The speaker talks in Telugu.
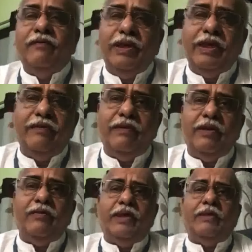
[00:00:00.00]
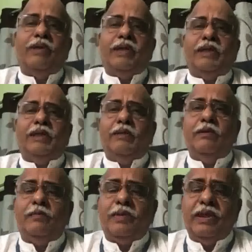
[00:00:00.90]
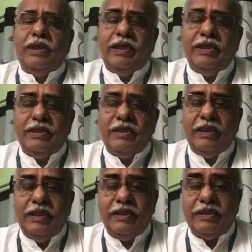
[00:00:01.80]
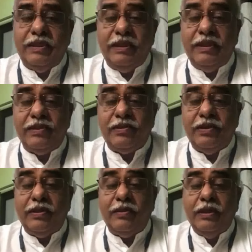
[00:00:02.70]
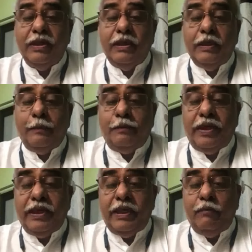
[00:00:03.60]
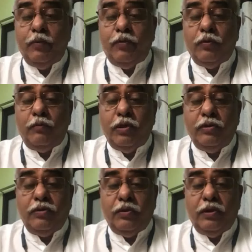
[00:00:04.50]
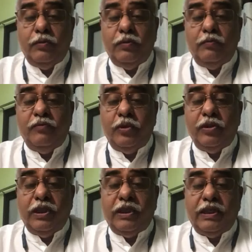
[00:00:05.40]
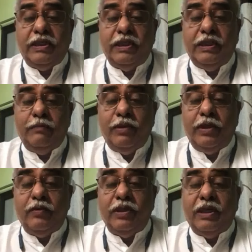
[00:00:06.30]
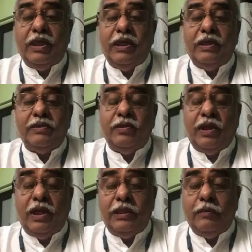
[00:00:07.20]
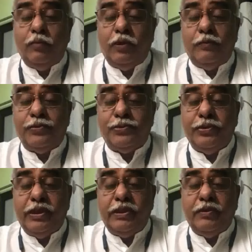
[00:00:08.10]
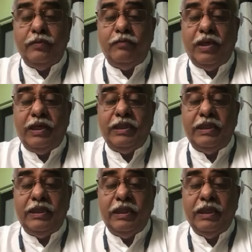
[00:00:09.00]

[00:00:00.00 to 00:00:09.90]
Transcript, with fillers: వేరే వారు వారి మార్గంలో ప్రయాణించడానికి సందేహిస్తున్నారు ఇప్పటికే ముగ్గురు మంత్రులు విడుదల రజని మేరుగ నాగార్జున ఆదిమూలపు సురేష్ను మాజీ